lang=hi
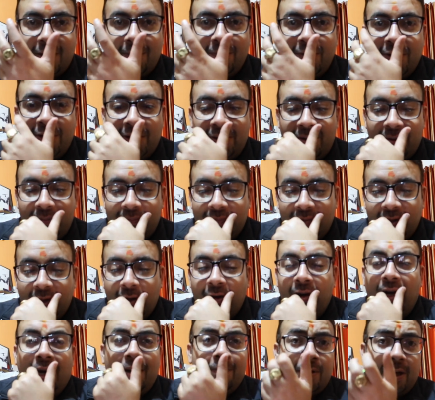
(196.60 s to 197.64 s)
अपडेट
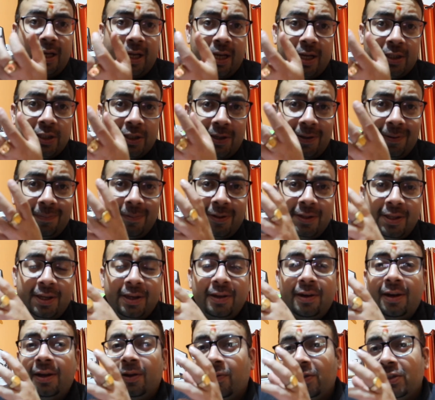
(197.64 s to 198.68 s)
अगर आप नए चैनल पर
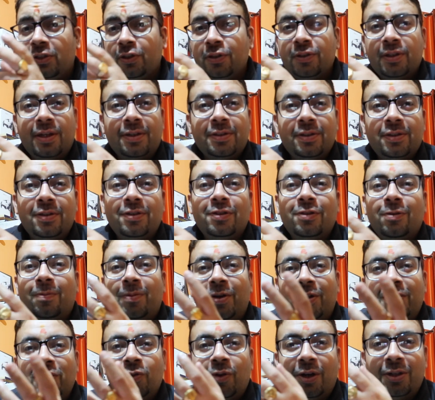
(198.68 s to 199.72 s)
देख रहे हैं क्वेश्चन आंसर्स तो
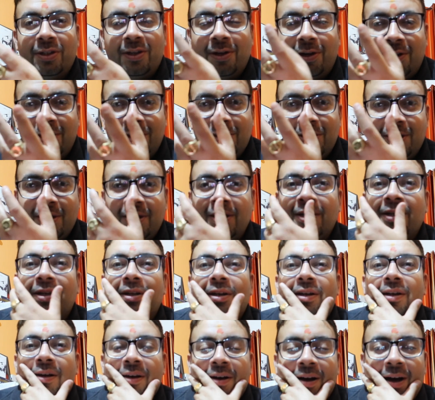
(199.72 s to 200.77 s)
प्लीज़ ज्वाइन कर लीजिए
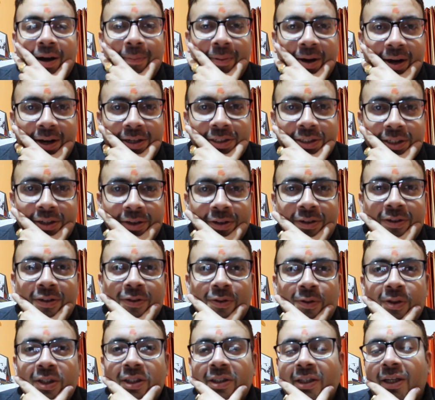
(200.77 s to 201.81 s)
हमारा चैनल
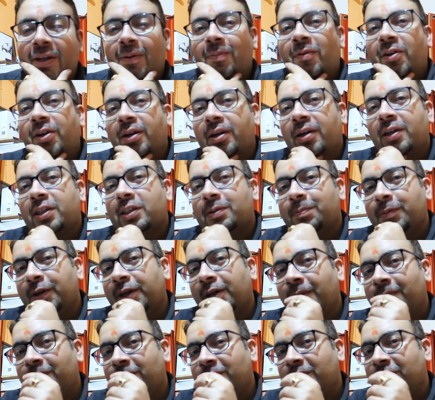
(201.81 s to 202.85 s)
तो इससे हम इस पर
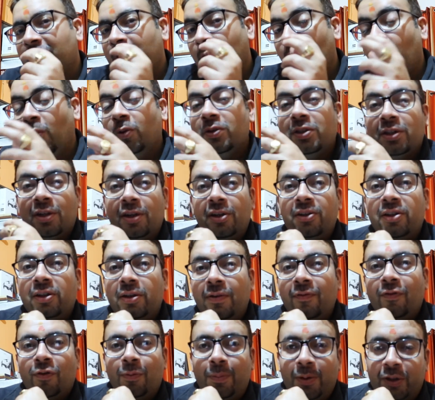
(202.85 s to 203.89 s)
हम ड्रोन से
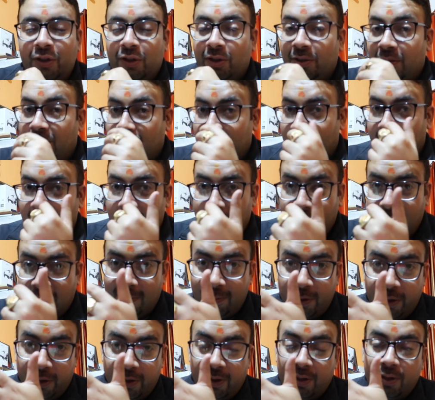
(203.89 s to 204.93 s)
रिलेटेड इन्फॉर्मेशन
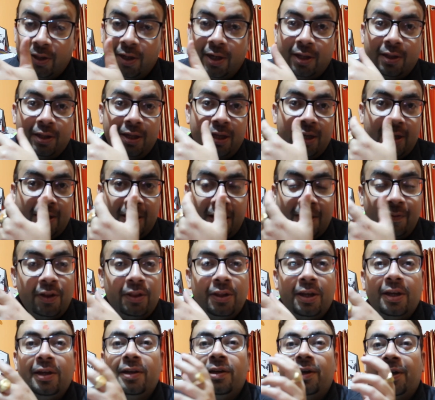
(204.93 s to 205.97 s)
अपडेट करते रहते हैं
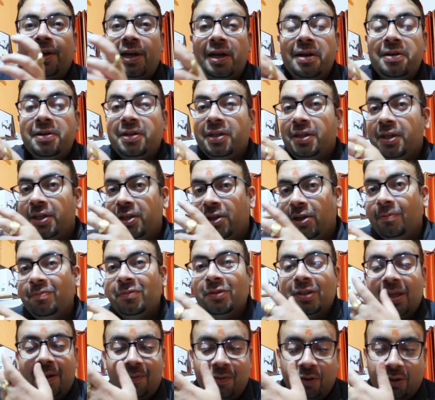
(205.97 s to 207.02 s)
एवरीथिंग लेगैलिटी
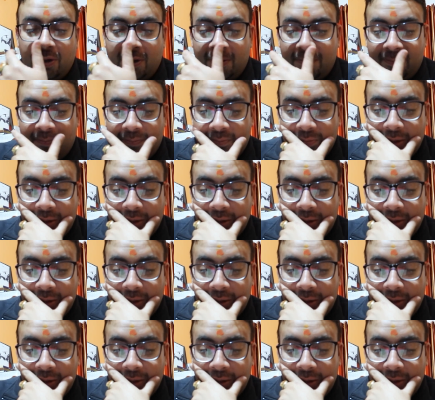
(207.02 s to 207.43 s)
टिप्स एवरीथिंग